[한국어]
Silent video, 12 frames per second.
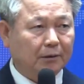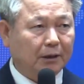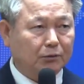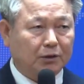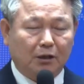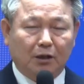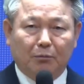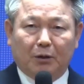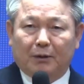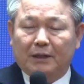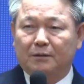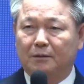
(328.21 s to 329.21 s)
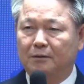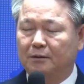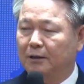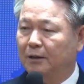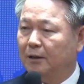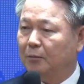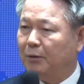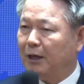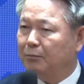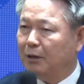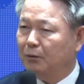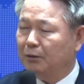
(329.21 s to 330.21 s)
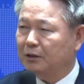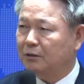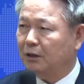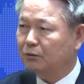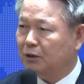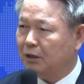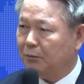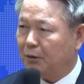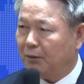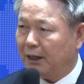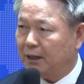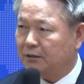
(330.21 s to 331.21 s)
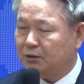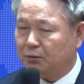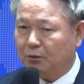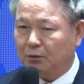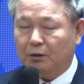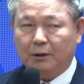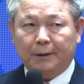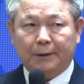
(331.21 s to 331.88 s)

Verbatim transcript: 예루살렘에 와서 바벨론에서 예루살렘에 와가지고